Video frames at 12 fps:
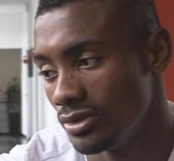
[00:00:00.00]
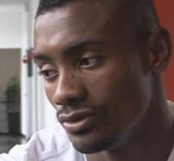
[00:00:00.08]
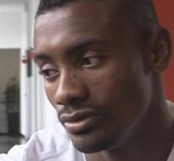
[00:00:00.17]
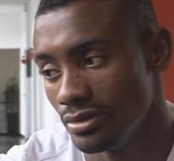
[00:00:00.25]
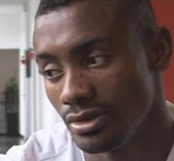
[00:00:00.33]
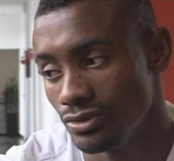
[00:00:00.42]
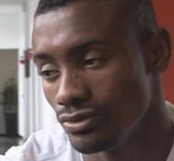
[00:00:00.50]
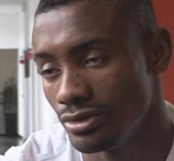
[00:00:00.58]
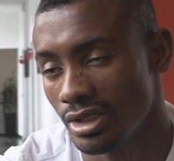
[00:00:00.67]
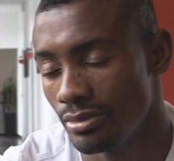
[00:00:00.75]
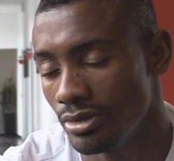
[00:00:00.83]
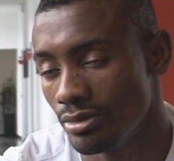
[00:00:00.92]
Il joue
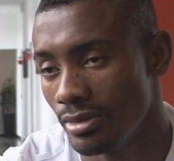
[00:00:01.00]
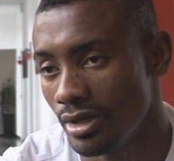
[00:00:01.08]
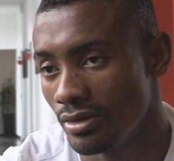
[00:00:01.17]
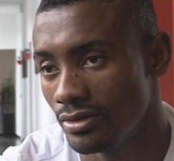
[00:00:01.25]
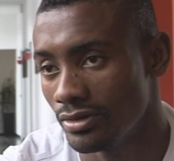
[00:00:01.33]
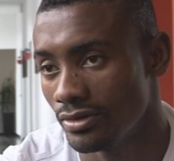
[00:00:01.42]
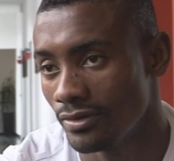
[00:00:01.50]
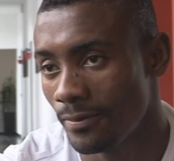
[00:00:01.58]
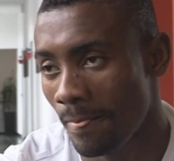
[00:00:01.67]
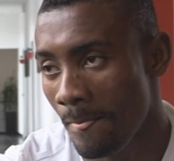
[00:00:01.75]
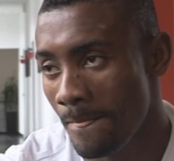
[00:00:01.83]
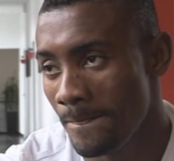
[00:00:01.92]
très bien au ballon. Donc,
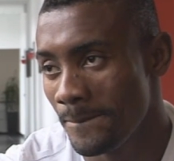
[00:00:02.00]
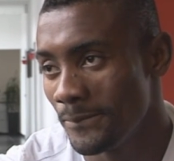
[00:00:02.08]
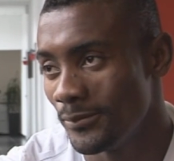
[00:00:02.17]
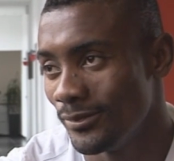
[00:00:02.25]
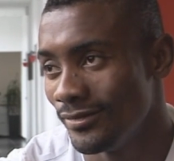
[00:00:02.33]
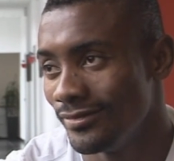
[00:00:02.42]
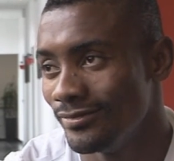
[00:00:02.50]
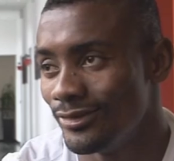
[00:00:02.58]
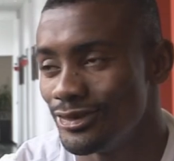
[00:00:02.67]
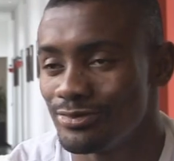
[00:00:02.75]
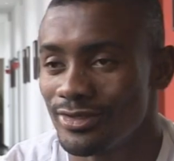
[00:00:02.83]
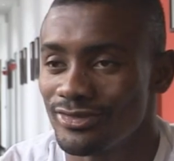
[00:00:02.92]
mm,
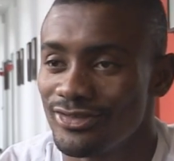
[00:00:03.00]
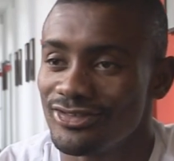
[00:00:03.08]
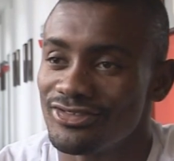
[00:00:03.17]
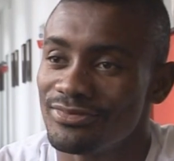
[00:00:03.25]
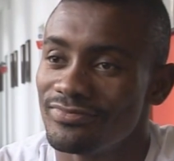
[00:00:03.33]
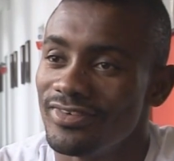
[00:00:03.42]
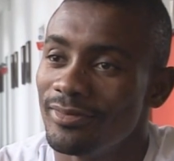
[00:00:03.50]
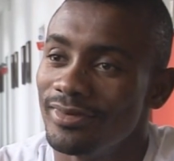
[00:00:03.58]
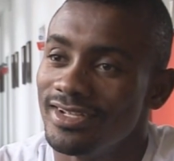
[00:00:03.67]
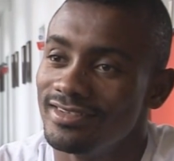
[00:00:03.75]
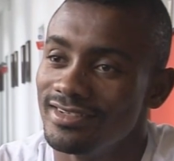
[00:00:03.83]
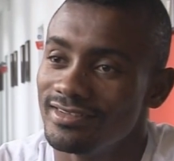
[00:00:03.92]
moi, je pense que je vais me faire
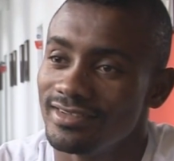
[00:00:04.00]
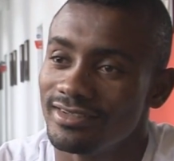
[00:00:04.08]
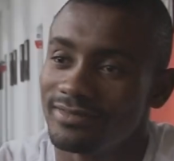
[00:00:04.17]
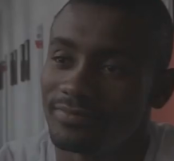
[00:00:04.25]
plaisir ici.